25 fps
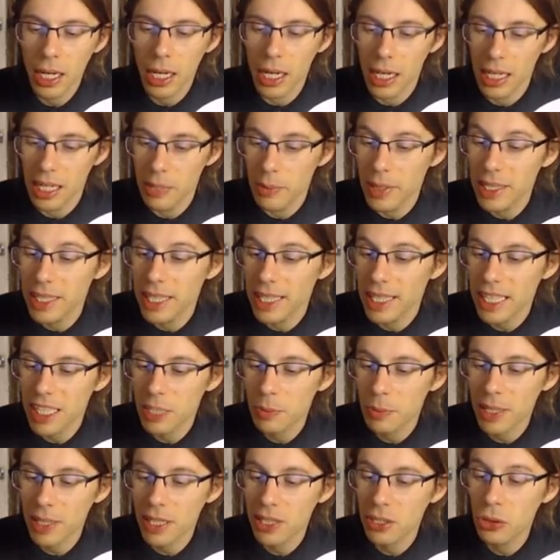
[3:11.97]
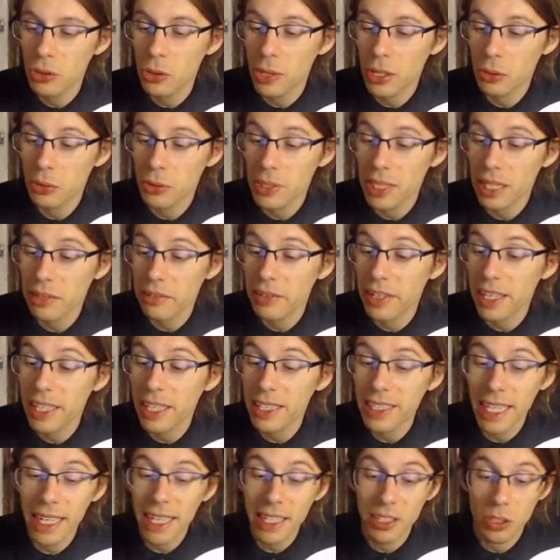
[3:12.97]
l'hymen un gage précieux à conserver
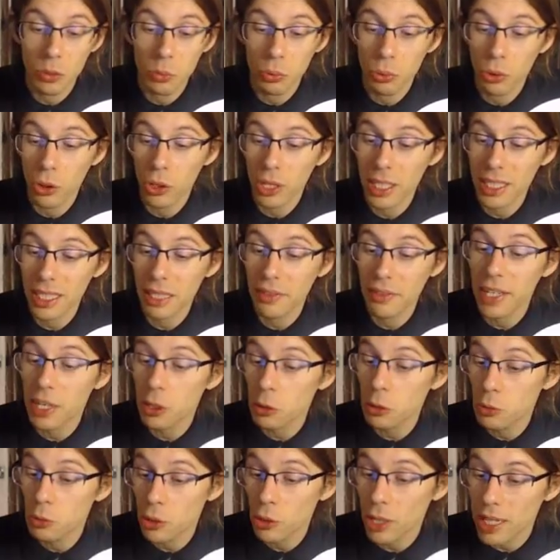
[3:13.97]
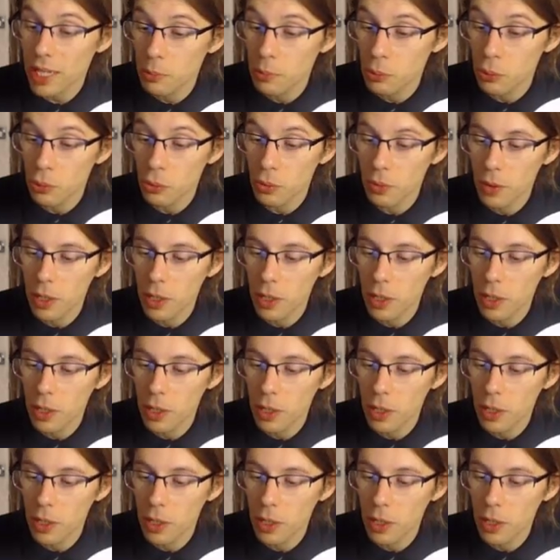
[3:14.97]
intact pour en réserver la rupture à l'époux.